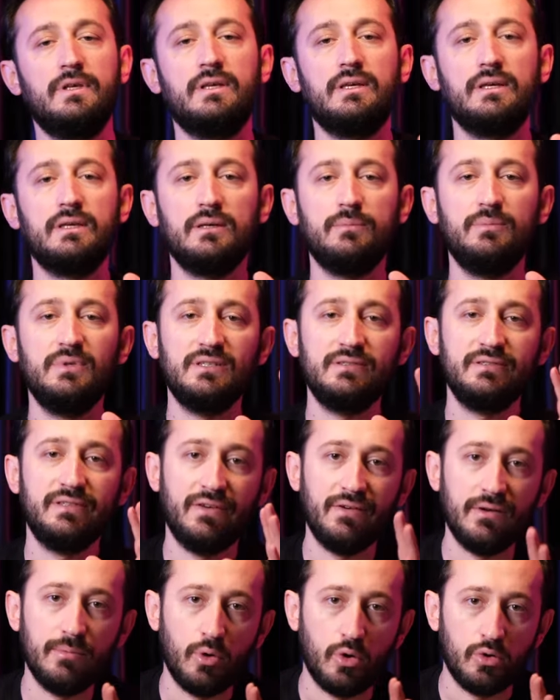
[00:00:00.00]
e, bir
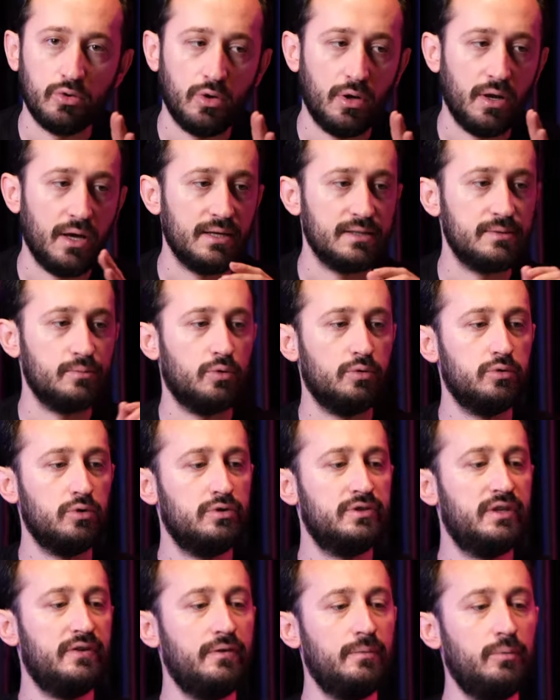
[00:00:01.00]
deve boynu lazım
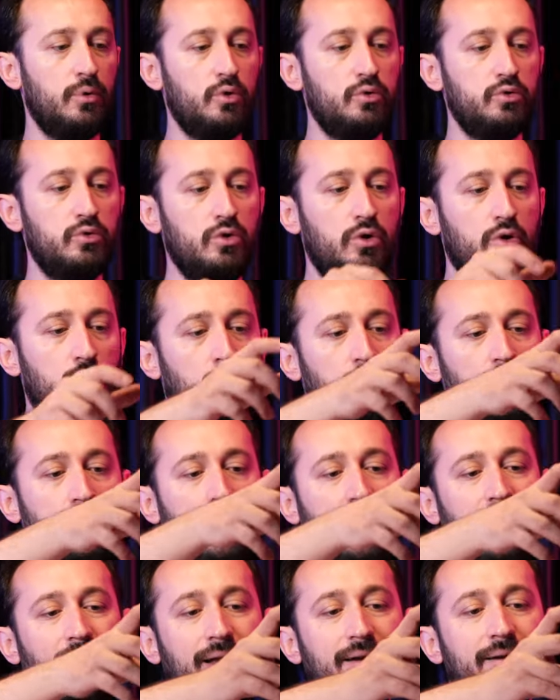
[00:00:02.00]
oluyor. Deve boynu
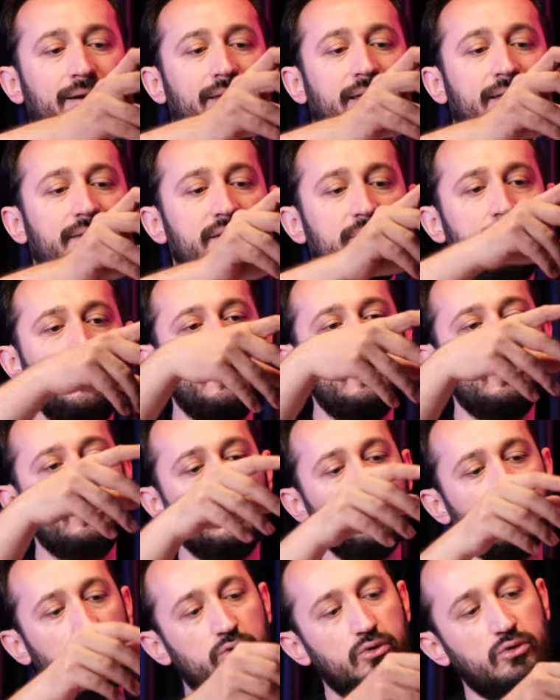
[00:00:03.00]
haline getirmek
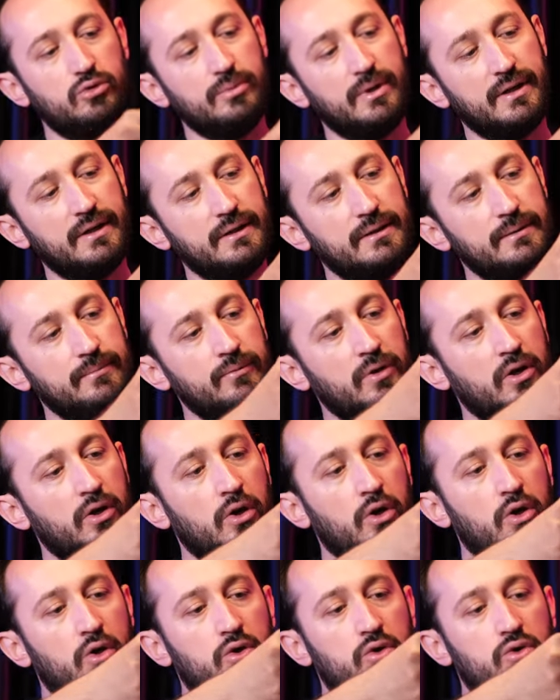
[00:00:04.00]
için ürünü bakın
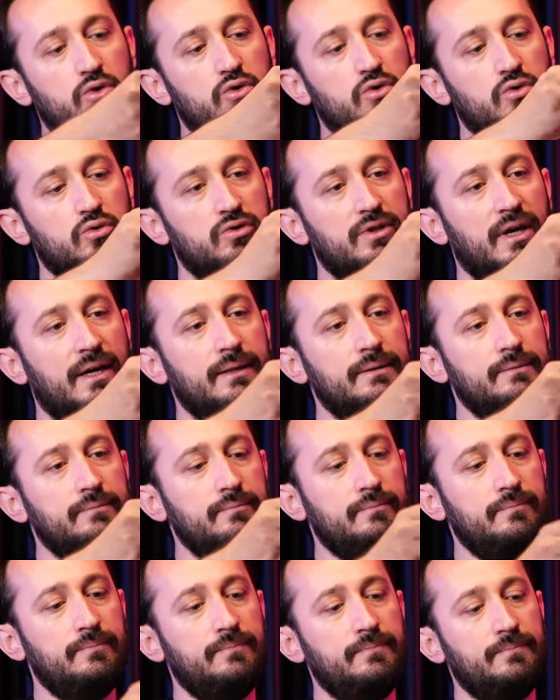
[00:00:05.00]
şuradan
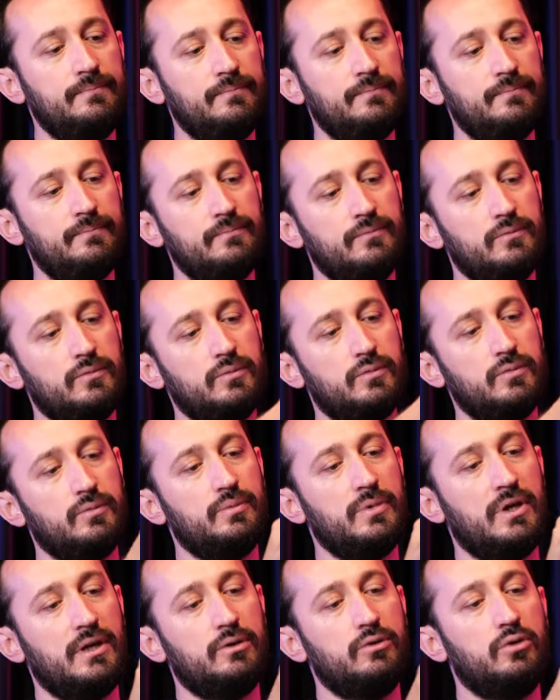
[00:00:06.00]

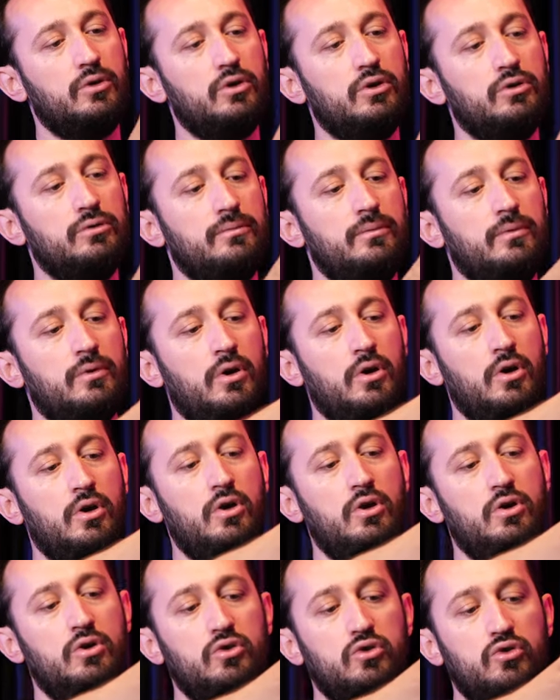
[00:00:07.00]
pardon
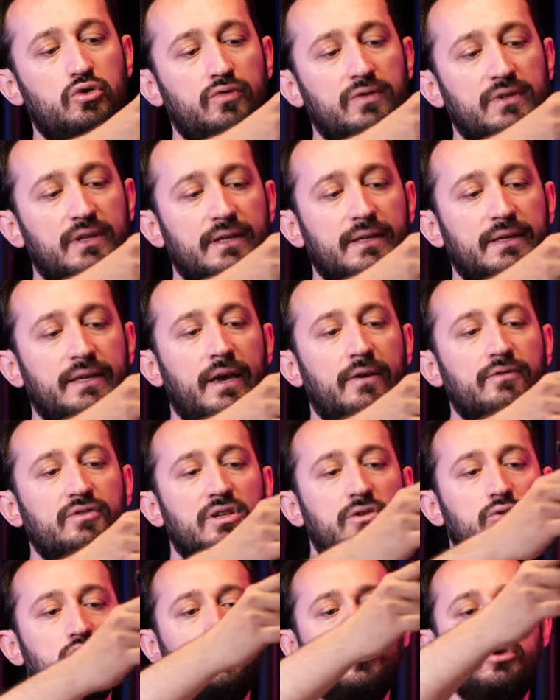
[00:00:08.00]
şu vidayı
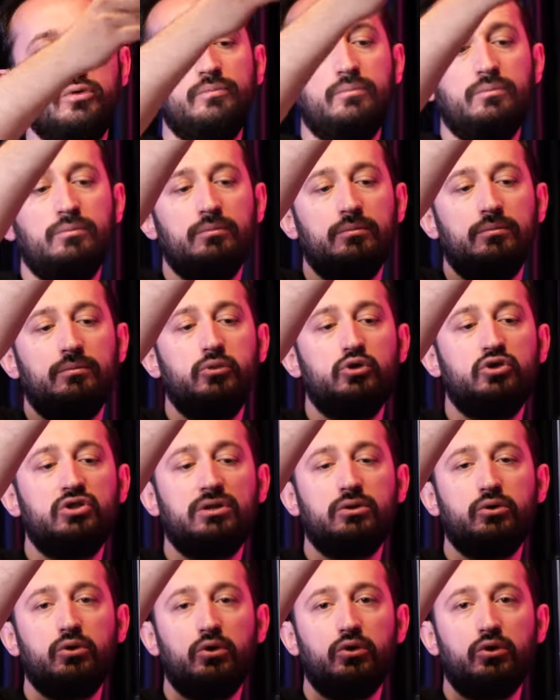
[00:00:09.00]
gevşetiyorum. Bu
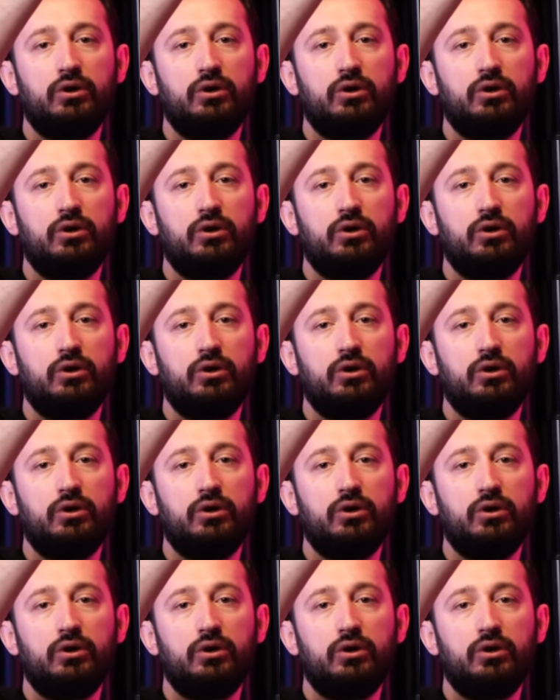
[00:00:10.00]
çıkıyor